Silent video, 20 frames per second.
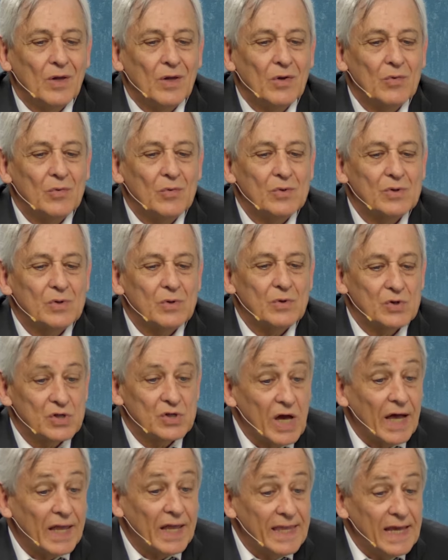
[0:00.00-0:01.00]
On est tous
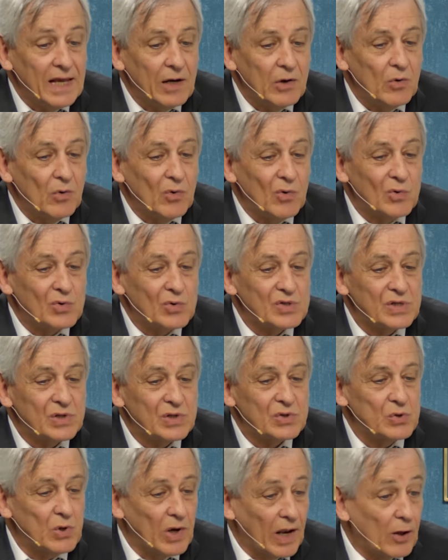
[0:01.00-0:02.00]
charnels au
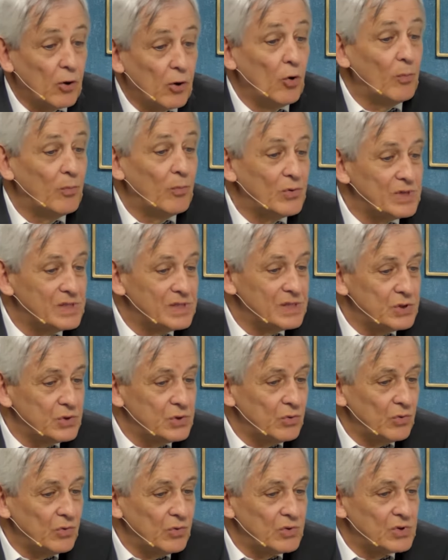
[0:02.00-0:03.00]
sens de la
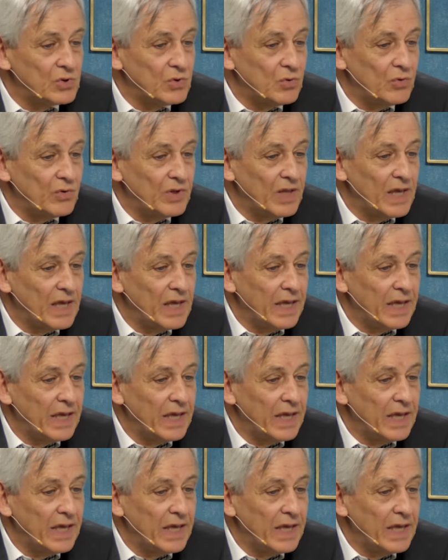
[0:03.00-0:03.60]
composition de ce qu'on